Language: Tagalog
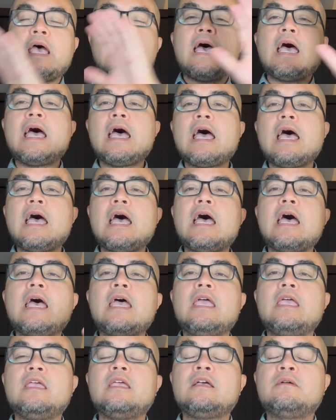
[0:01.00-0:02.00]

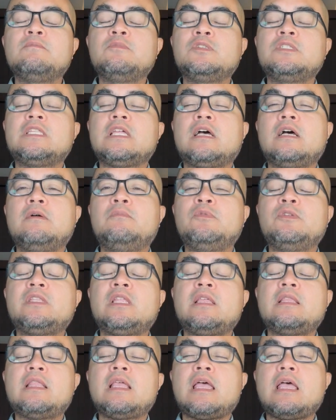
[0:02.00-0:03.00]
Hi! Kamusta ka mo
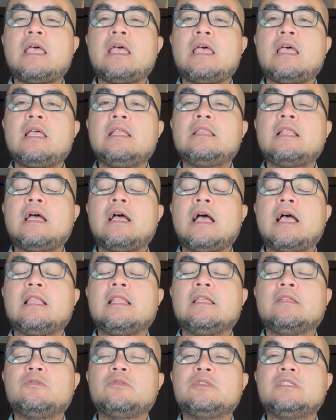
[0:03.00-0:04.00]
tanan? Ang
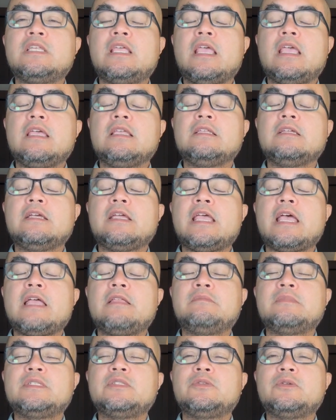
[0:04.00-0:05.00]
alan ko si
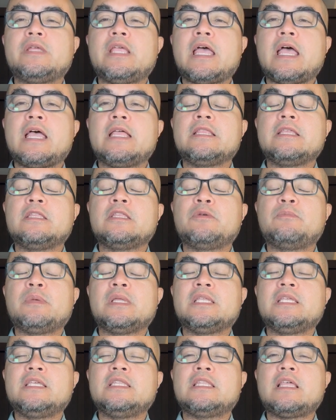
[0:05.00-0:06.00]
Adrian. Mastoyahanin
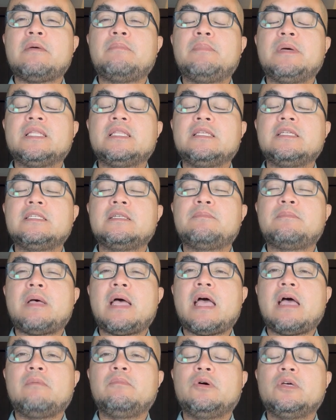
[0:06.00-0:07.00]
naman kita pati sa
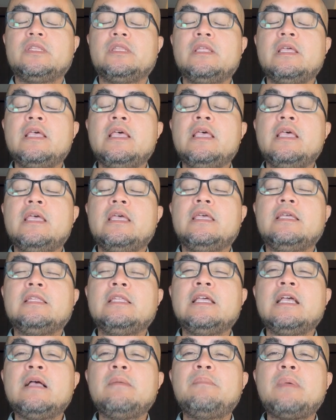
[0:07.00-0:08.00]
pahamot.
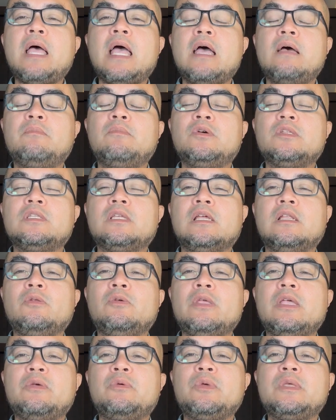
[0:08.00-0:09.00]
Ini nga pahamot nga
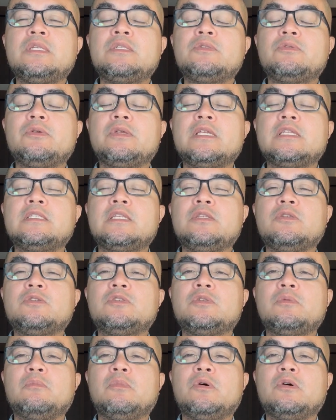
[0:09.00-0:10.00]
luya ko istorya sa inyo
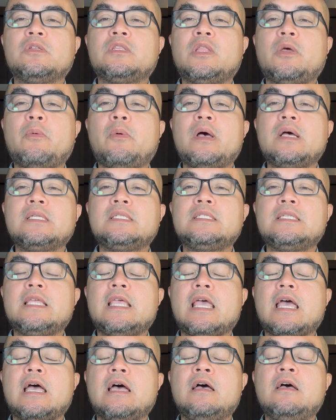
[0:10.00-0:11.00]
subong tawag
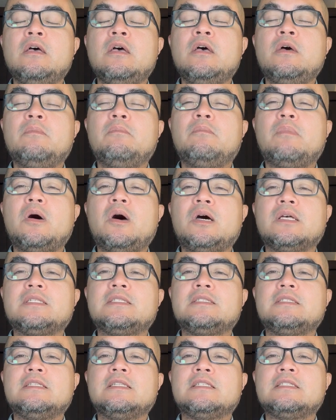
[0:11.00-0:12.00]
siya
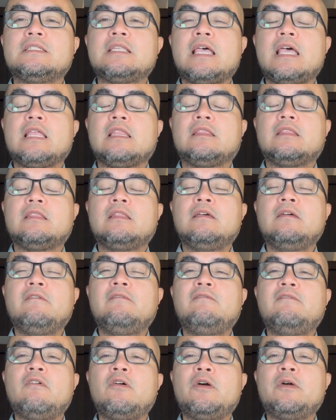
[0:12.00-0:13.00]
Boss Descent
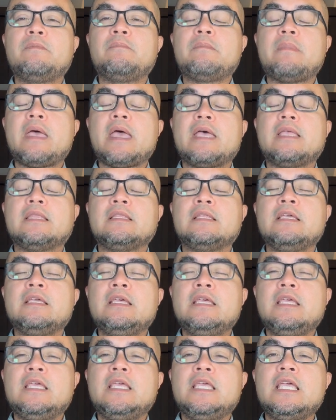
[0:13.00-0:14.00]
for Men.
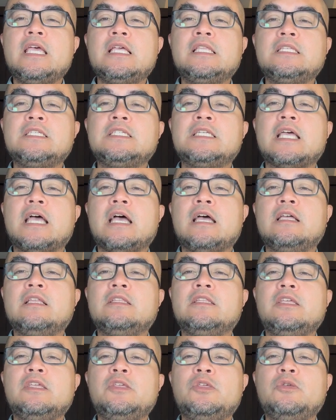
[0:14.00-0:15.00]
Iyan siya
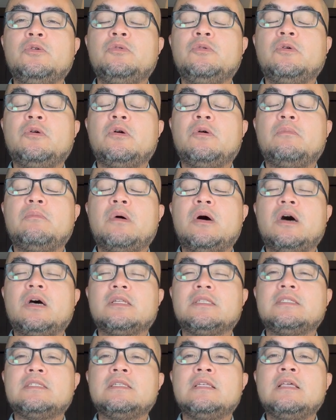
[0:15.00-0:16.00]
ni Hugo
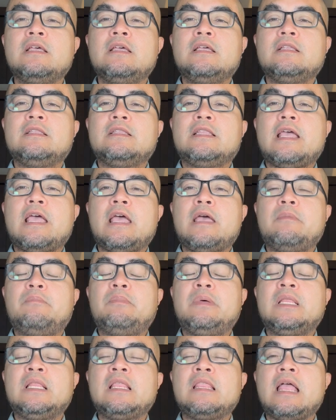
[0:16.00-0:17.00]
Boss. Te,
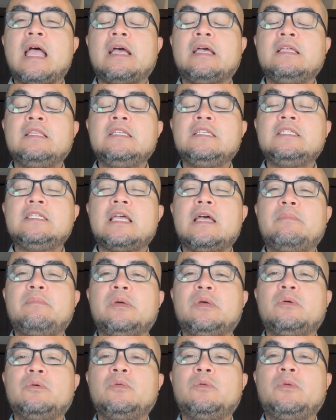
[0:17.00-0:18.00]
panalaki ni siya
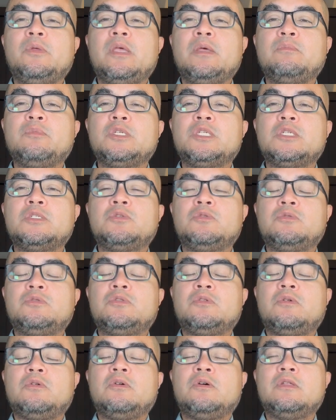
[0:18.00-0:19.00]
pa kung luyag mo siya
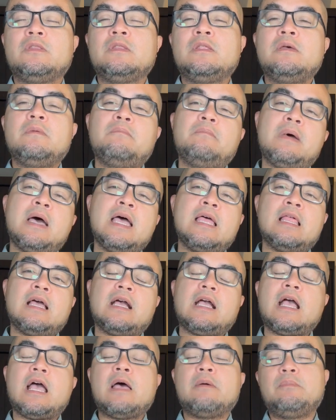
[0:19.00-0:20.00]
suksukon
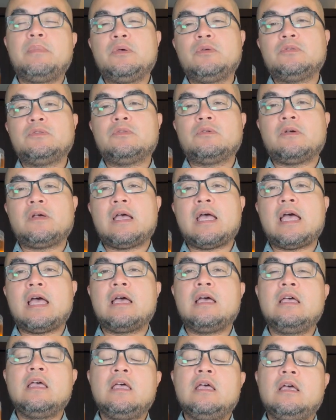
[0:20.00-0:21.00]
para ka pagusto
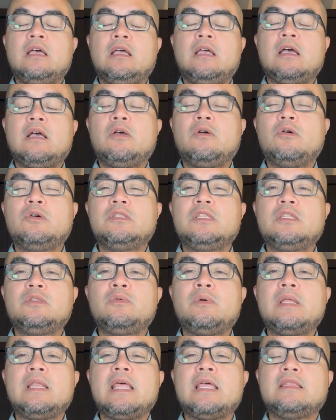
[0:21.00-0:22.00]
ka. Kag o
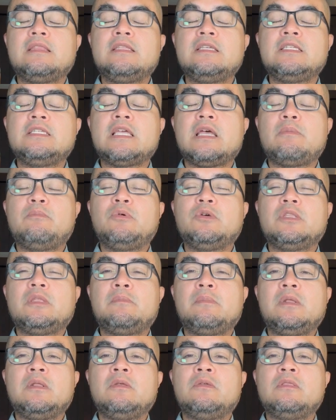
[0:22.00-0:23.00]
toilet ni siya bot
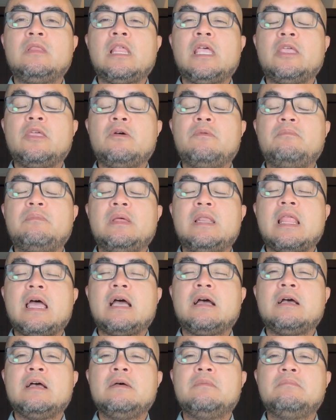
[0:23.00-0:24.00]
balon layo pa
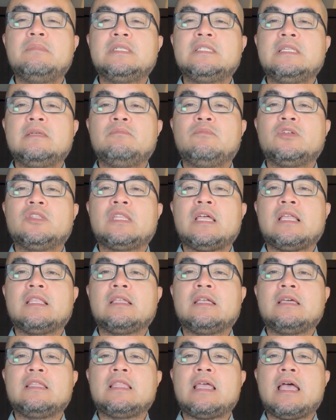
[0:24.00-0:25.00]
lang masimutan
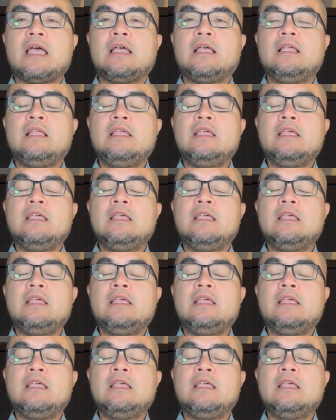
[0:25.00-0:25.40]
ka na.